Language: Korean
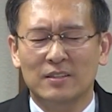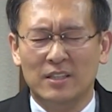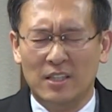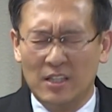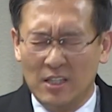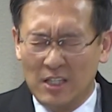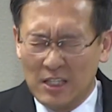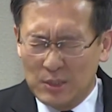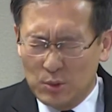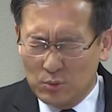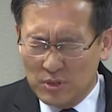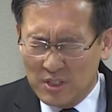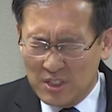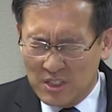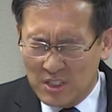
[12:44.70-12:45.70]

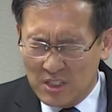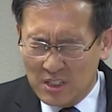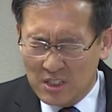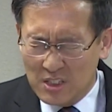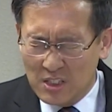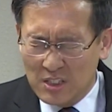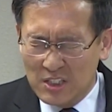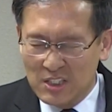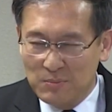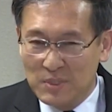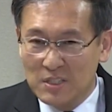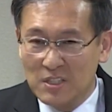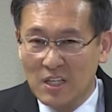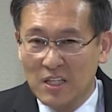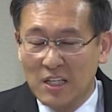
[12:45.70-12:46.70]
계속
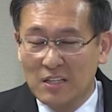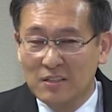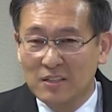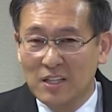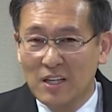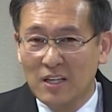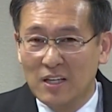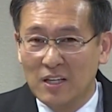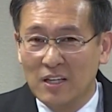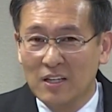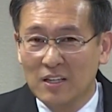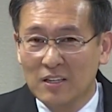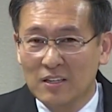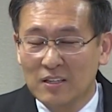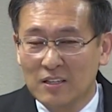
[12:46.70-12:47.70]
시기심이 생기는데
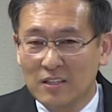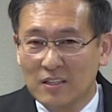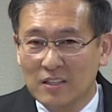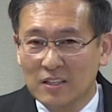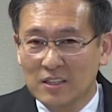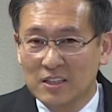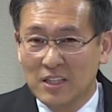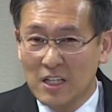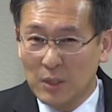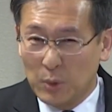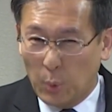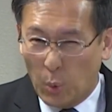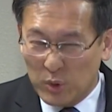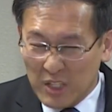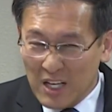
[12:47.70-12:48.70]
그게
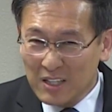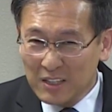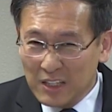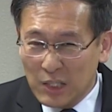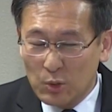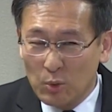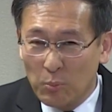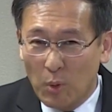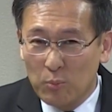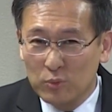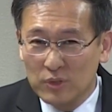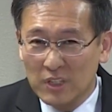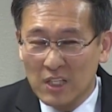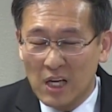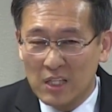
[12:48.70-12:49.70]
그 상태로
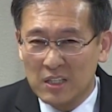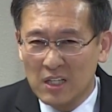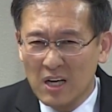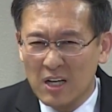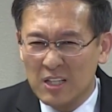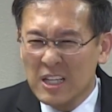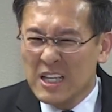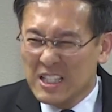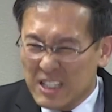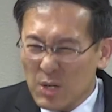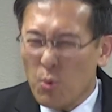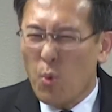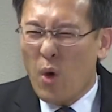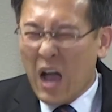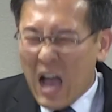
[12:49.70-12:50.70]
머무는 게 아니라 이제
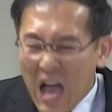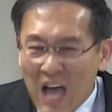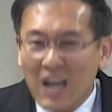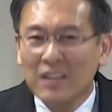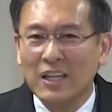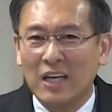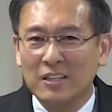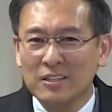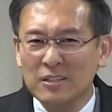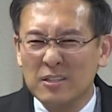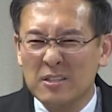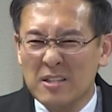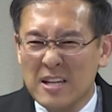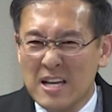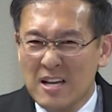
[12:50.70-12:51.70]
화가 나는
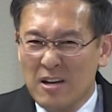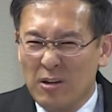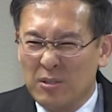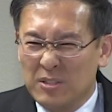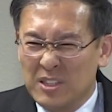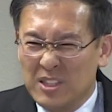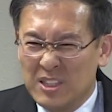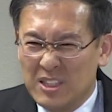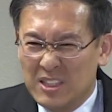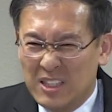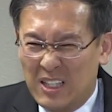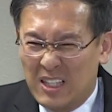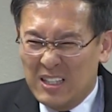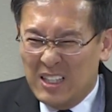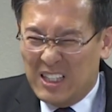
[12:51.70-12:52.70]
거예요. 어,
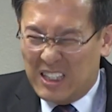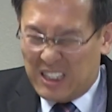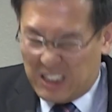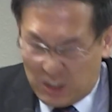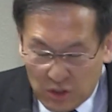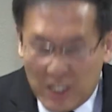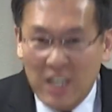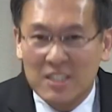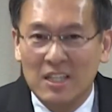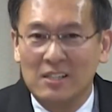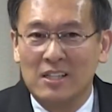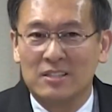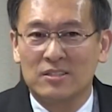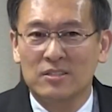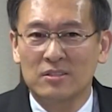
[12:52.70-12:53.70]
제가 그렇게
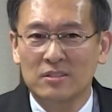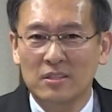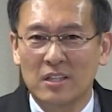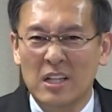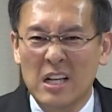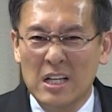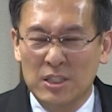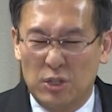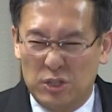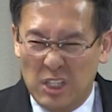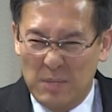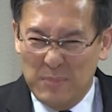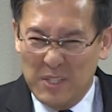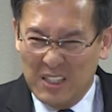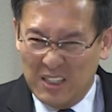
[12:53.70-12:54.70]
잘났어? 저
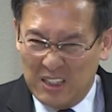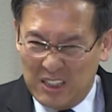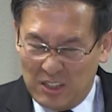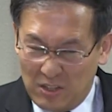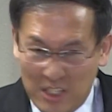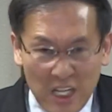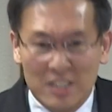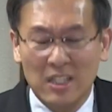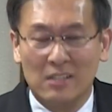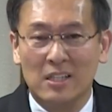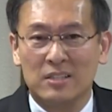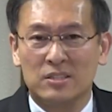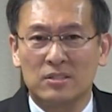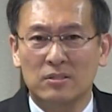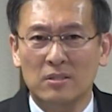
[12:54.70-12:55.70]
사람이 그렇게
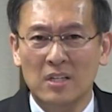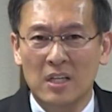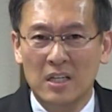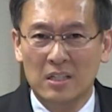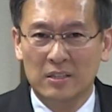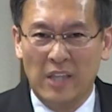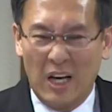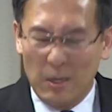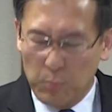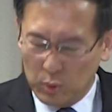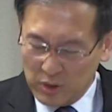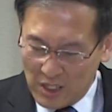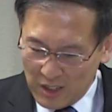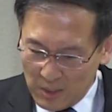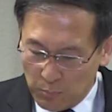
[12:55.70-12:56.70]
잘났어? 내가
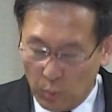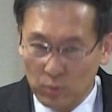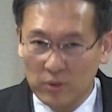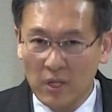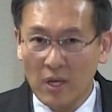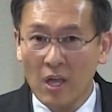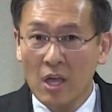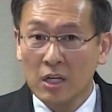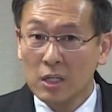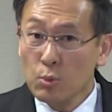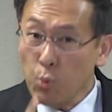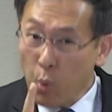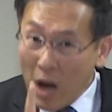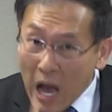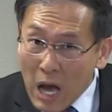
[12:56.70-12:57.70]
못한 게 뭔데? 그게
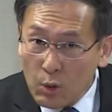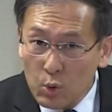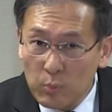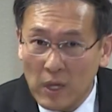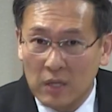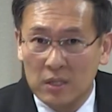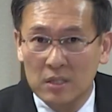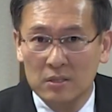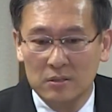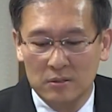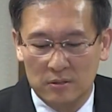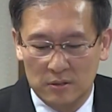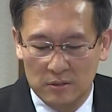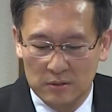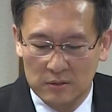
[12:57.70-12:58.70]
화로 바뀌는
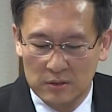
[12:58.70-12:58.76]
거예요.